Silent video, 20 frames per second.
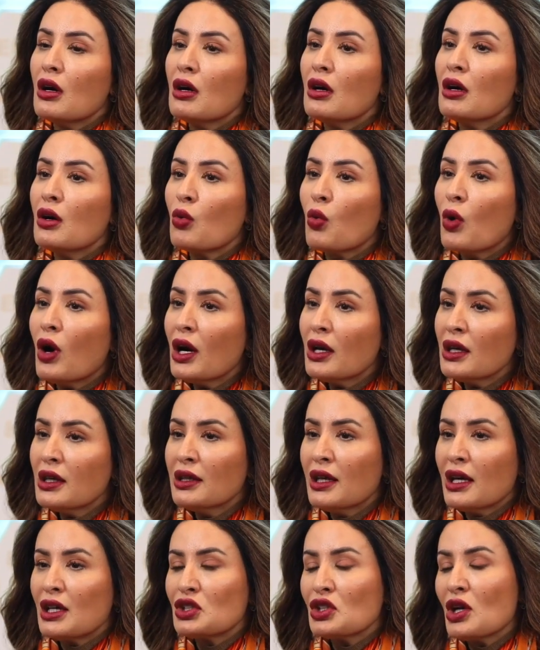آه،
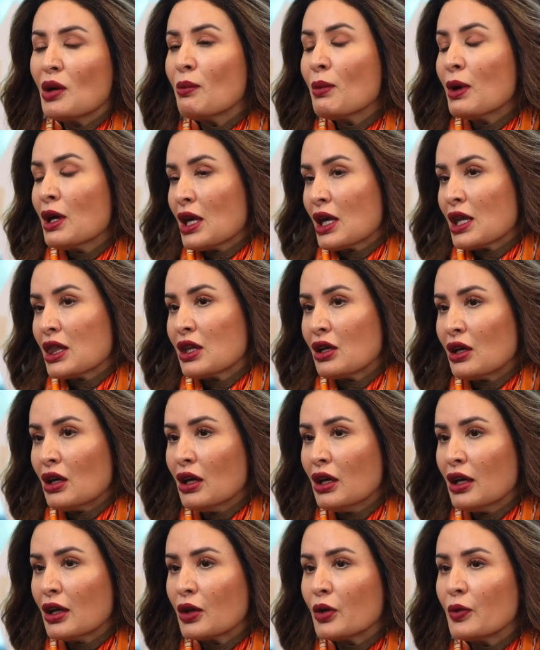وايد عشان ما ياثر
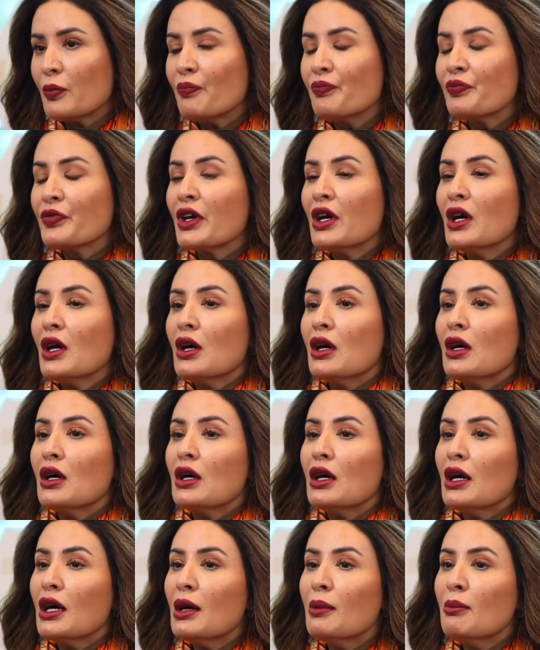عليكم
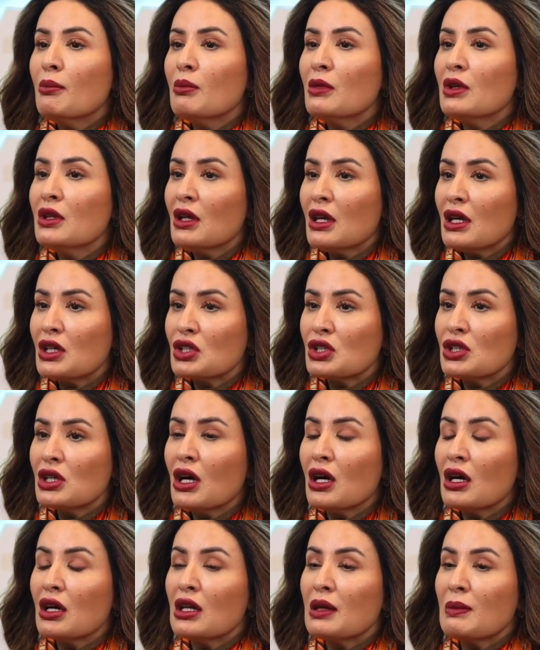آه، هم من
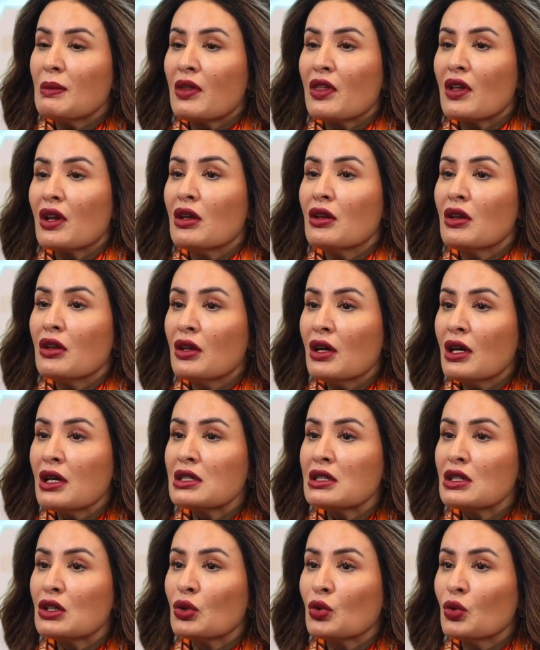الاشياء اللي مثلا
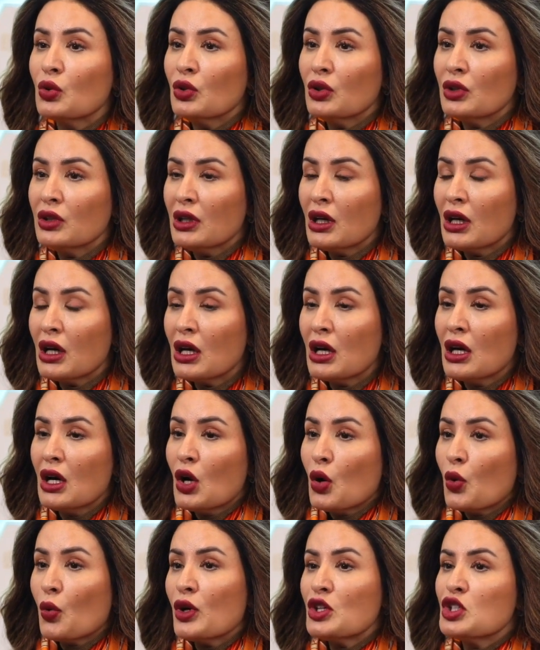الناس اللي يكون عندها
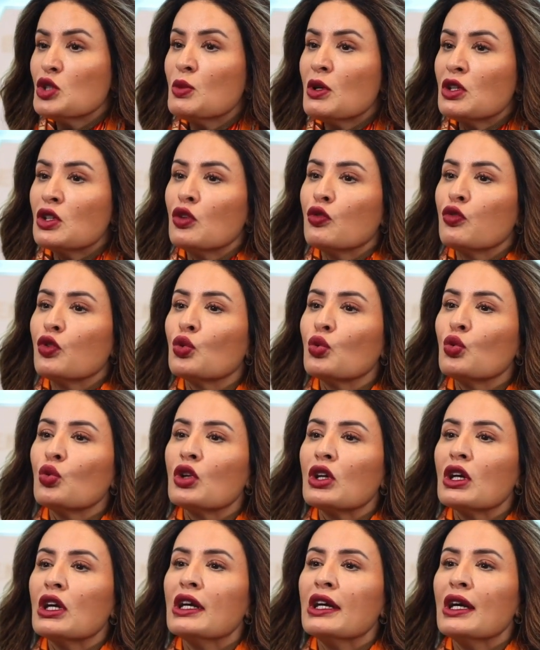وجبه
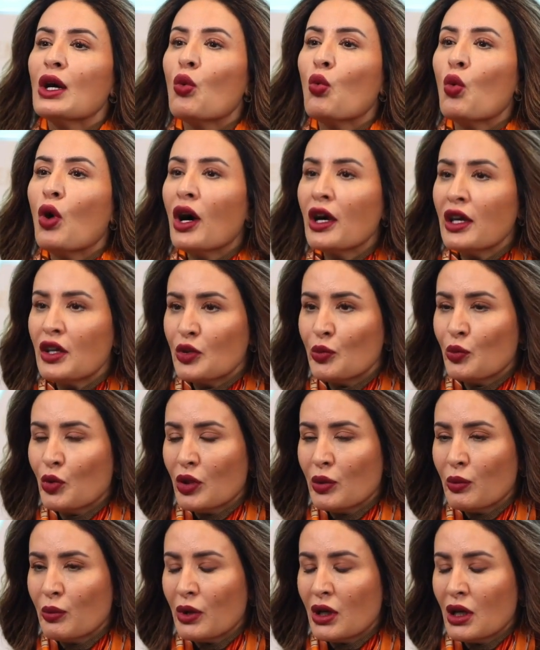الفطور هي وايد
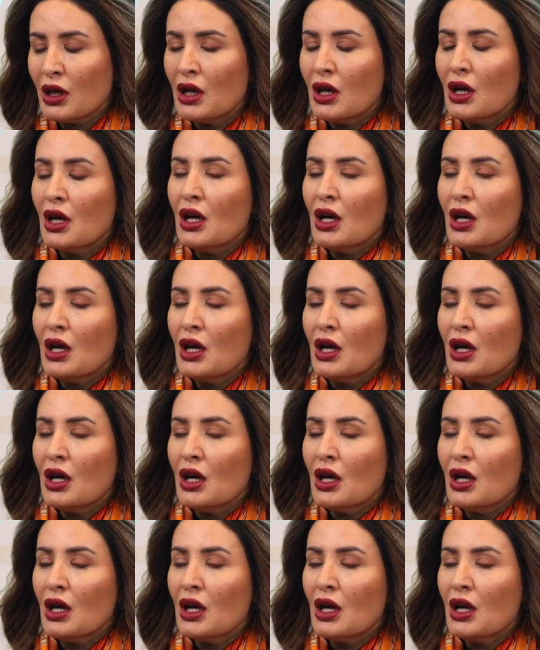مهمه